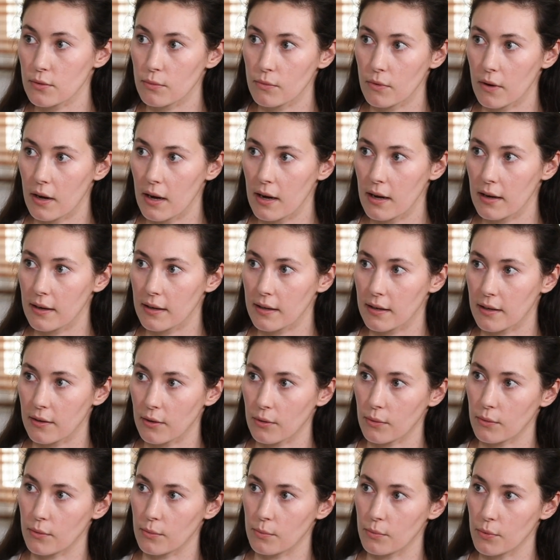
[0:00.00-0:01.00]
sont rares et
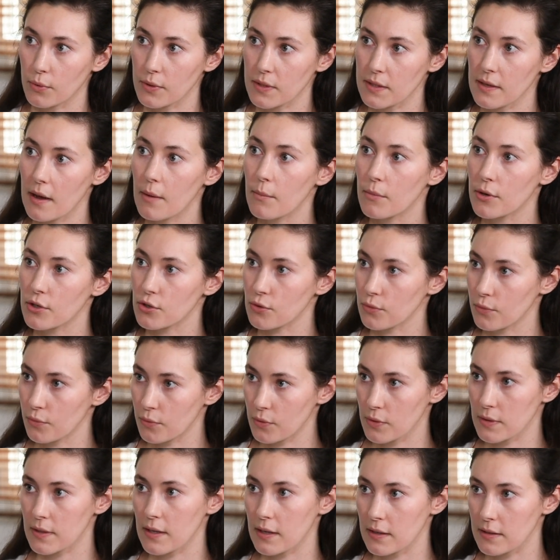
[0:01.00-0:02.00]
que pour ça, moi, je trouve
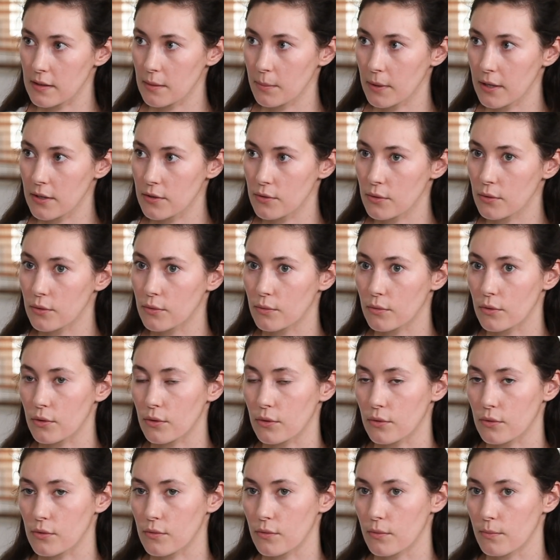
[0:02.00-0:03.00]
que c'est assez précieux. Donc,
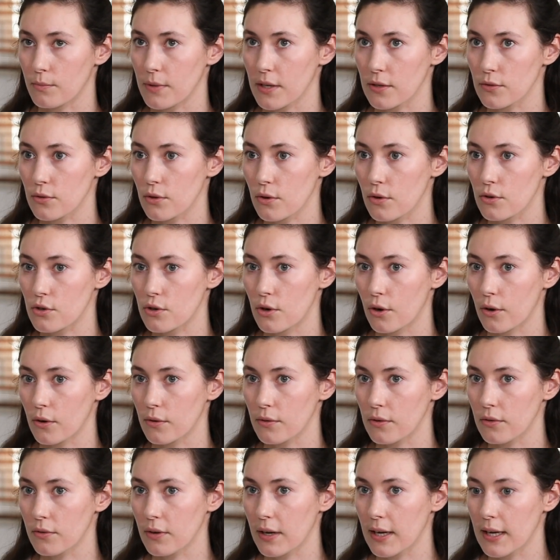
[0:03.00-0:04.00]
bien sûr que je le
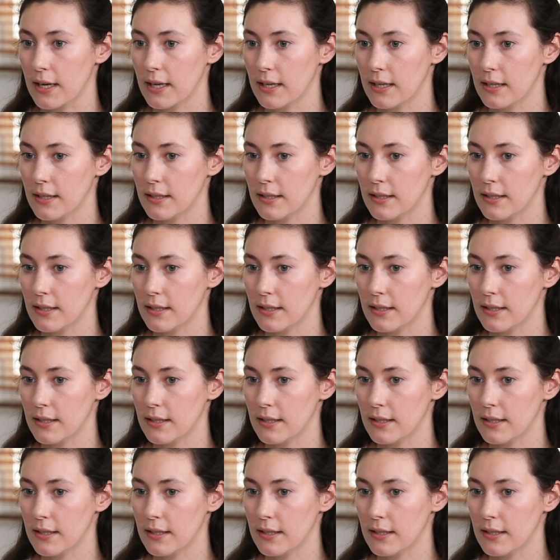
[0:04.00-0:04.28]
revivrai.